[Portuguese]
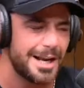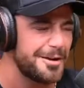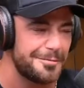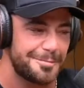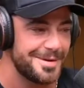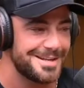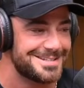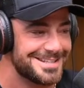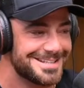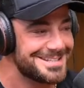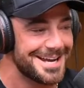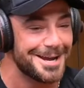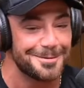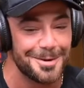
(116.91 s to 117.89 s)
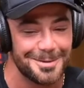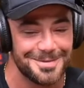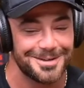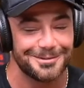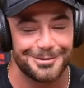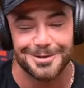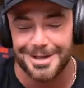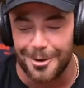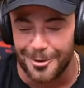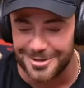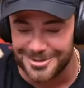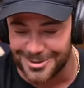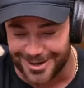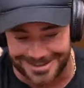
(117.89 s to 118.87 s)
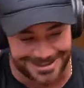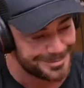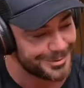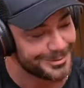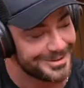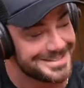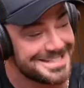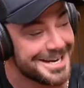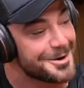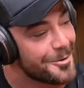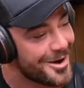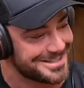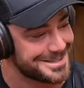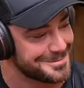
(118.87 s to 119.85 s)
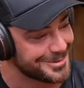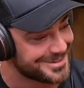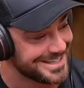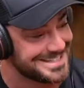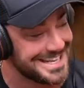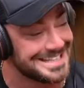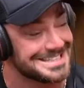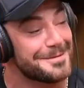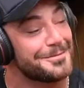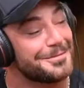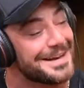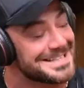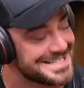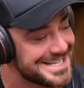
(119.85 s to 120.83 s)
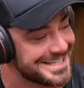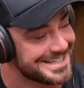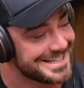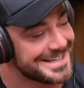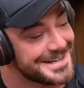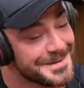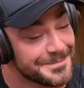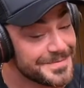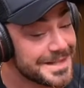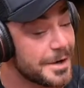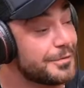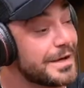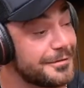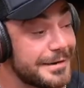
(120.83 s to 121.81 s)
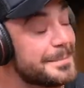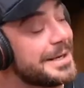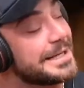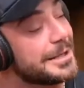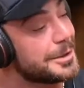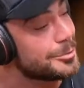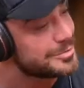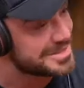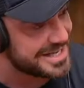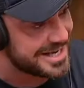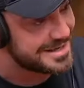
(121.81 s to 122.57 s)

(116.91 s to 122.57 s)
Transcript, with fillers: I love pizzas. Aí meu amigo falou, não, idiota, Ele me perguntou se você gosta, ele perguntou se você sabe fazer. Eu falei, fala pra ele que eu não